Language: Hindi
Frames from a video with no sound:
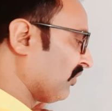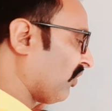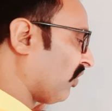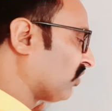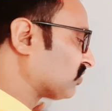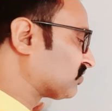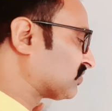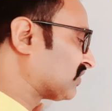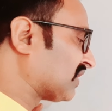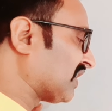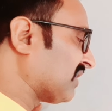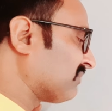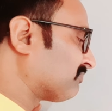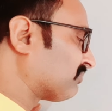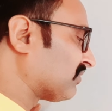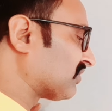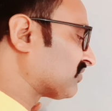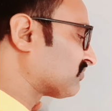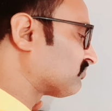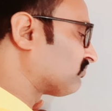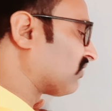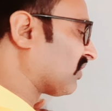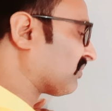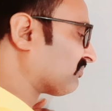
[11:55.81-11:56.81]
और थ्री
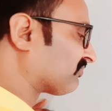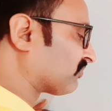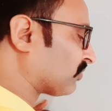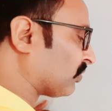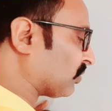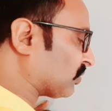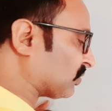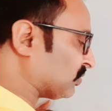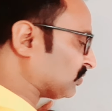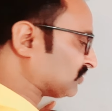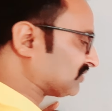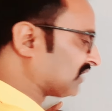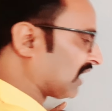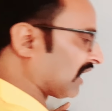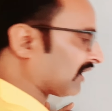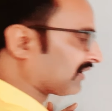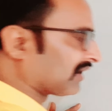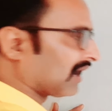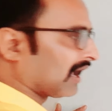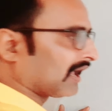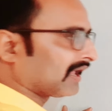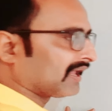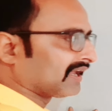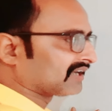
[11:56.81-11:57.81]
प्लस वन फोर हो
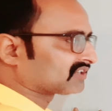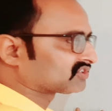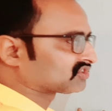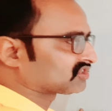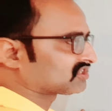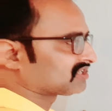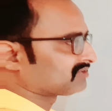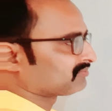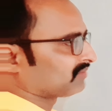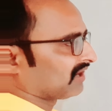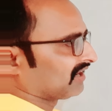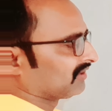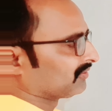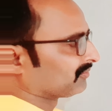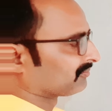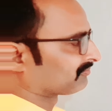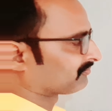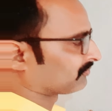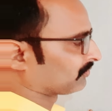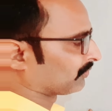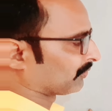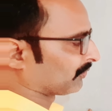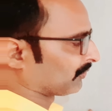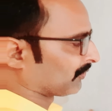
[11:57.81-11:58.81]
जाएगा x की वैल्यू
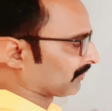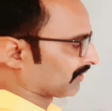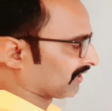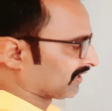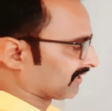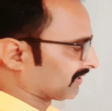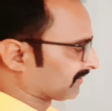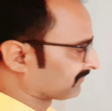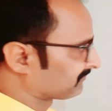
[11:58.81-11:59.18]
फोर हो गए